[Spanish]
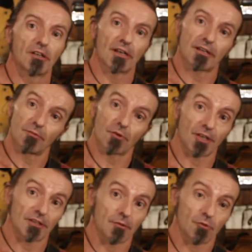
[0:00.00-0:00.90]
Y aquí
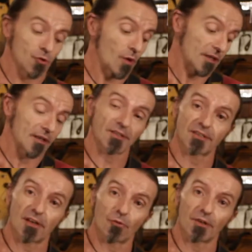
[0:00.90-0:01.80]
ya tenemos igual que en la
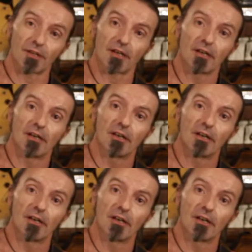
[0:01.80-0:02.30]
sexta cuerda.